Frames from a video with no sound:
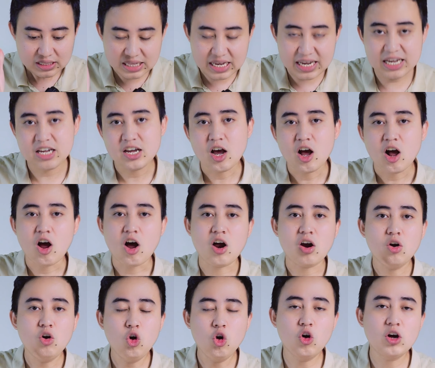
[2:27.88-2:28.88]
thì
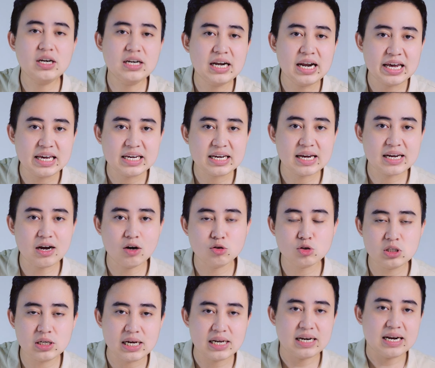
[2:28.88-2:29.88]
họ luôn lấy cái
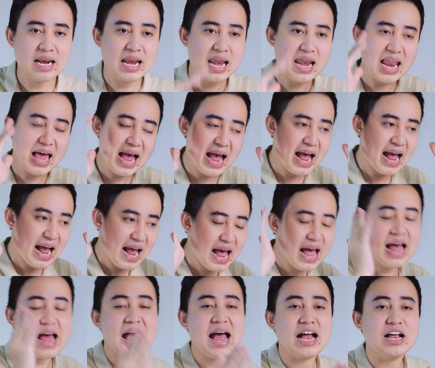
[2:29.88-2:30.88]
câu chuyện là
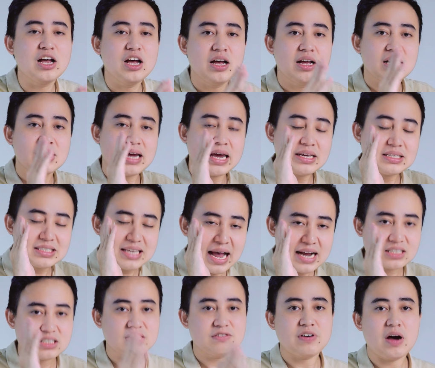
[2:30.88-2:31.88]
a à, cái
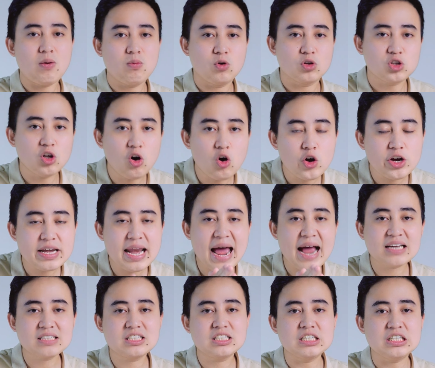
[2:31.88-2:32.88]
sạc dự phòng của tôi
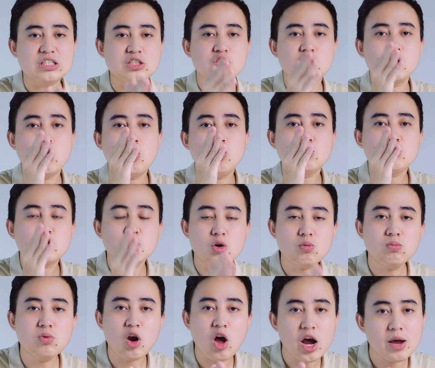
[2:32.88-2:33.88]
đang sử dụng
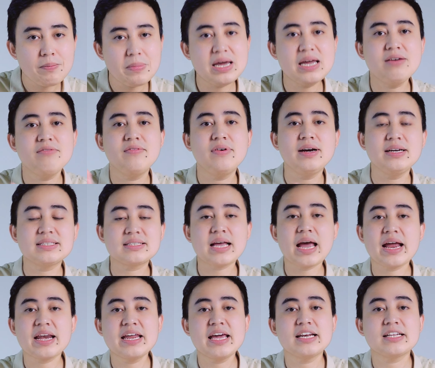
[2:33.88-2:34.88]
chung lõi pin với
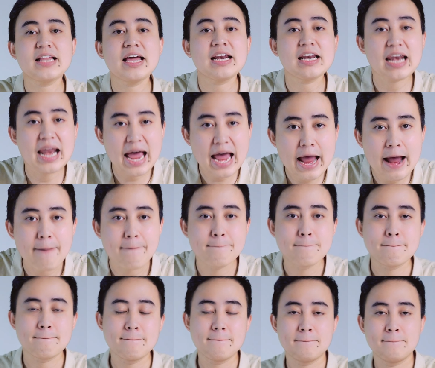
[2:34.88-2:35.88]
xe điện Tesla
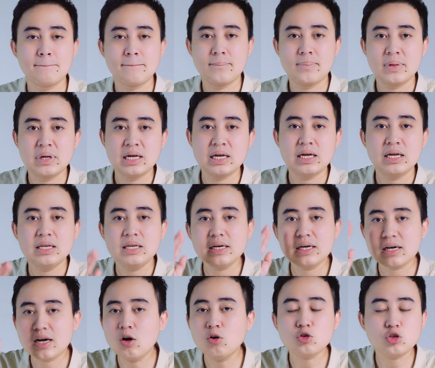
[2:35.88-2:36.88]

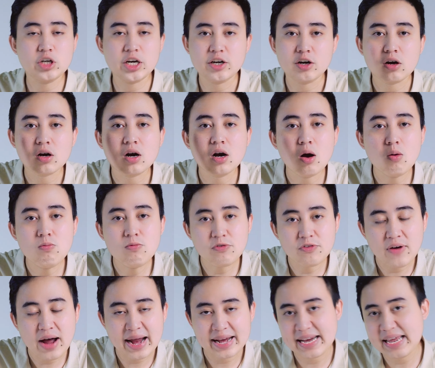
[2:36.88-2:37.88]
nhưng câu chuyện nó không
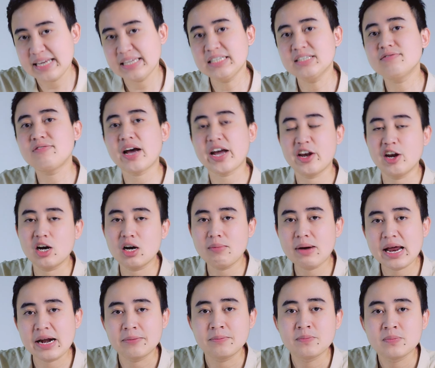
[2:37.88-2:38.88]
phải đến như vậy đâu các
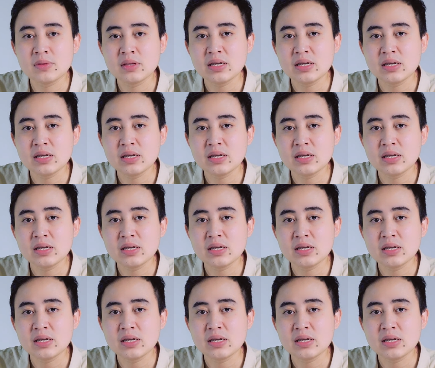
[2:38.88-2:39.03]
bạn